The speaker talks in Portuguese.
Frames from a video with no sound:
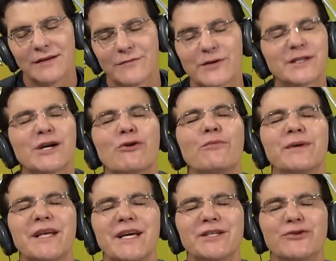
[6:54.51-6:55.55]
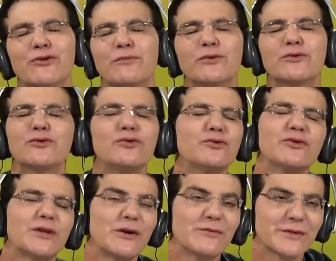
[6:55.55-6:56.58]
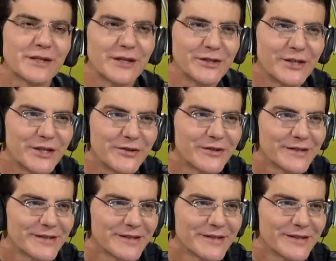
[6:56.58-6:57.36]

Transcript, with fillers: Você compreende como tudo tem um sentido?